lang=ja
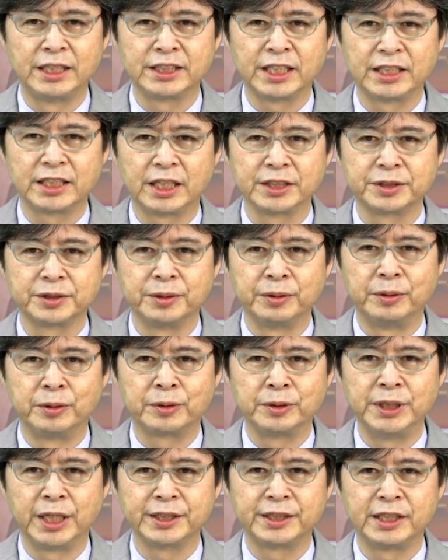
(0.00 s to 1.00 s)
済活動を
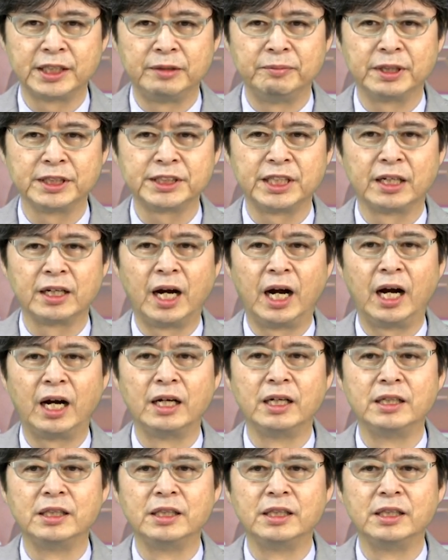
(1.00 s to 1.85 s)
行ってきましたが